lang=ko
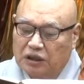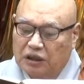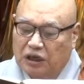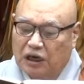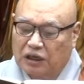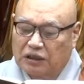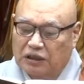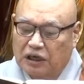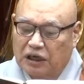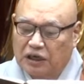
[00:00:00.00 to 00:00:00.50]

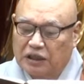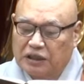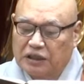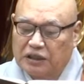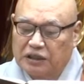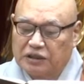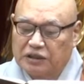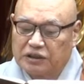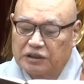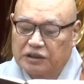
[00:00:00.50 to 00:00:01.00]
각각
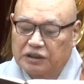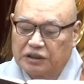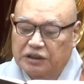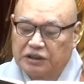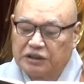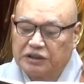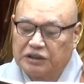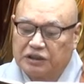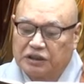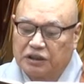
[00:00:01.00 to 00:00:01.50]
이어던
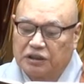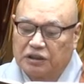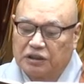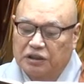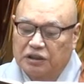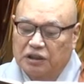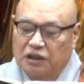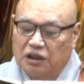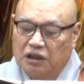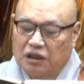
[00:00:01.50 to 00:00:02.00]

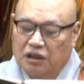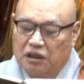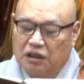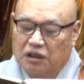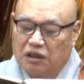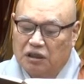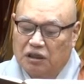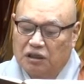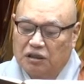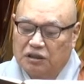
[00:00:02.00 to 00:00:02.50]
인천
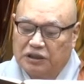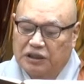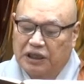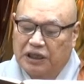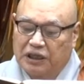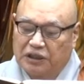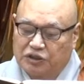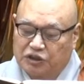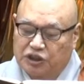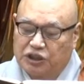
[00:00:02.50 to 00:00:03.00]
어,
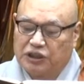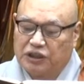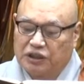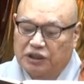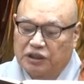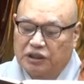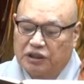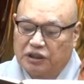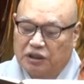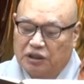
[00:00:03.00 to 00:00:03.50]

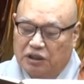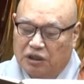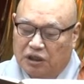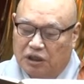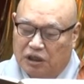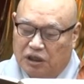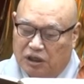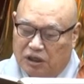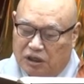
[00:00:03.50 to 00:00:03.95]
제치 아,